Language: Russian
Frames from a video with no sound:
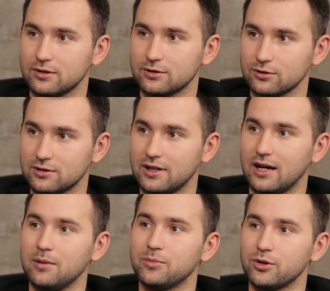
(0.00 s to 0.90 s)
и
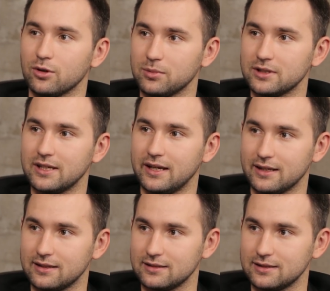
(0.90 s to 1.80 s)
создали объем, где
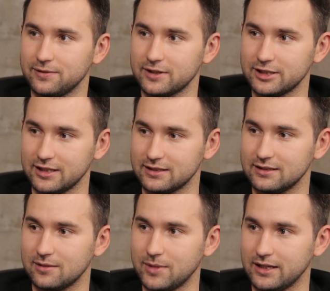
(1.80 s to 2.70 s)
эта цифра
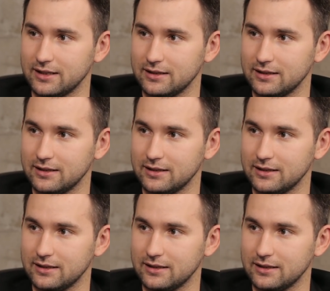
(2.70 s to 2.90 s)
считается нормальной.